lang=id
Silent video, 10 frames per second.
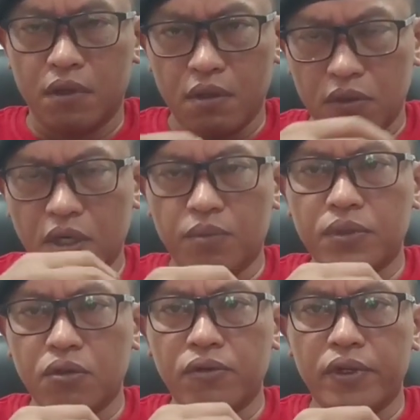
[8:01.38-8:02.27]
Ya, jaga
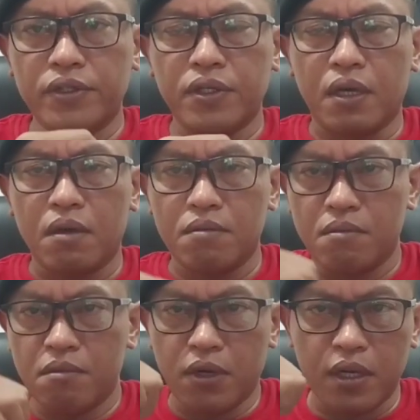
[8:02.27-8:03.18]
persatuan Indonesia.
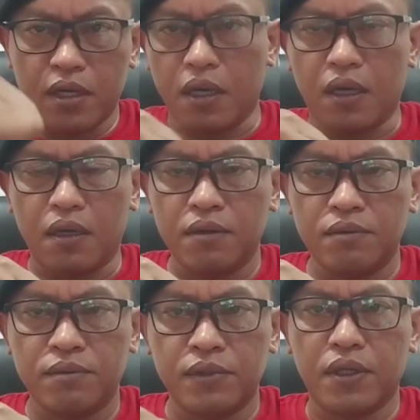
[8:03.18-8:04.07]
Merdeka.
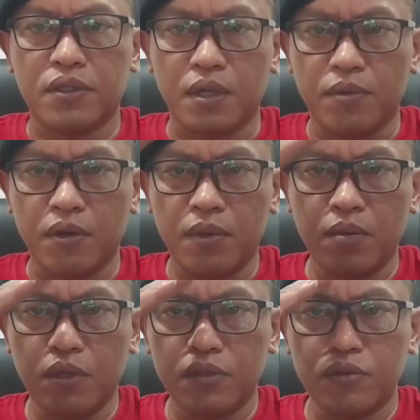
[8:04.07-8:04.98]
Ya, salam
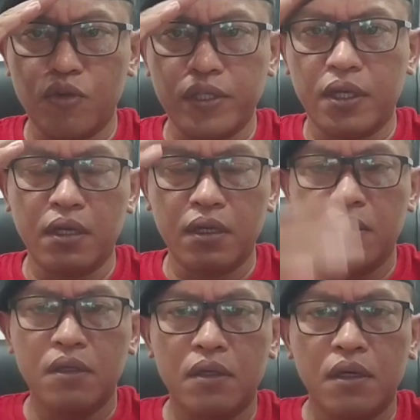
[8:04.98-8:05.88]
hormat buat semuanya.
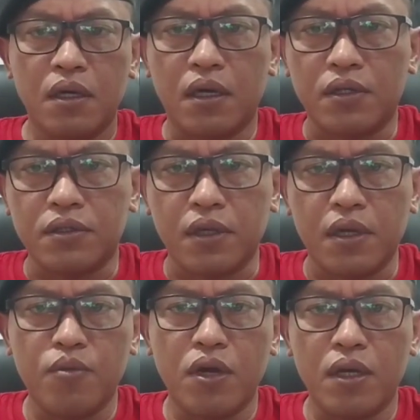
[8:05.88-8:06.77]

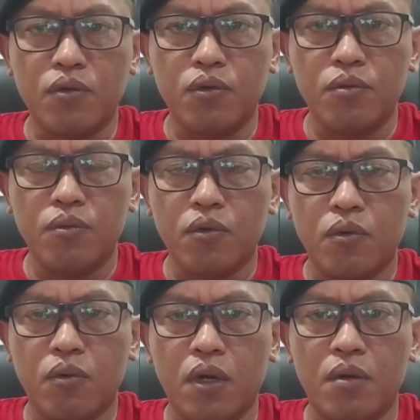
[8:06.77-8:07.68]

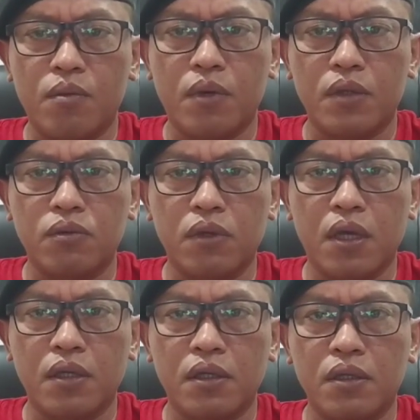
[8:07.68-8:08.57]
Assalamualaikum
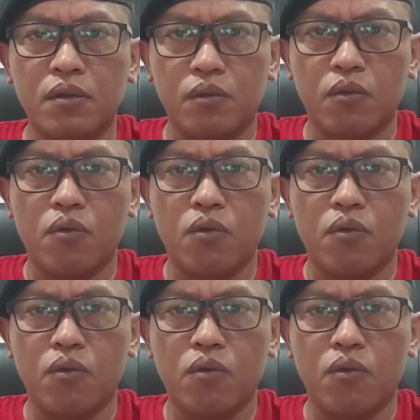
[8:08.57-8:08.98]
warahmatullahi